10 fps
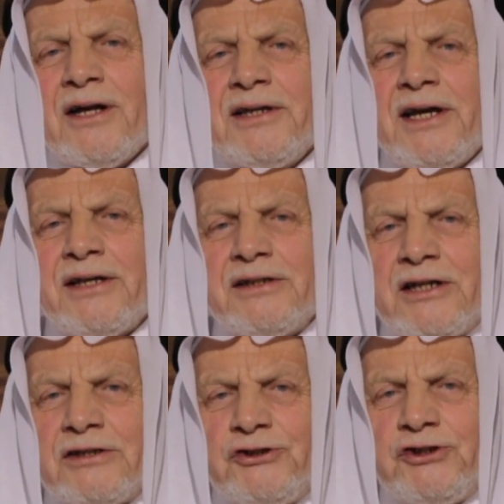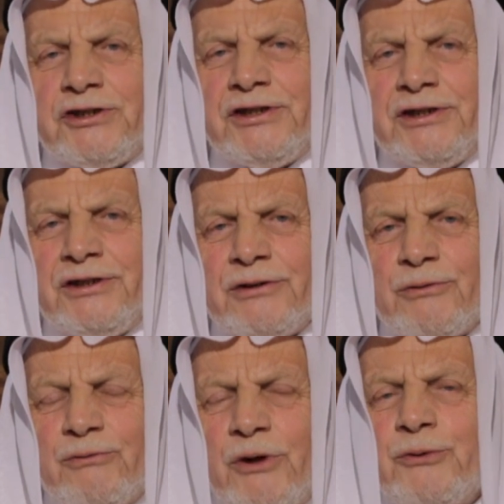على نهجه
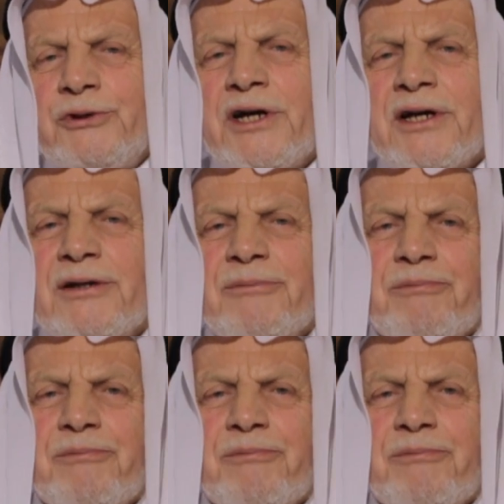وهداه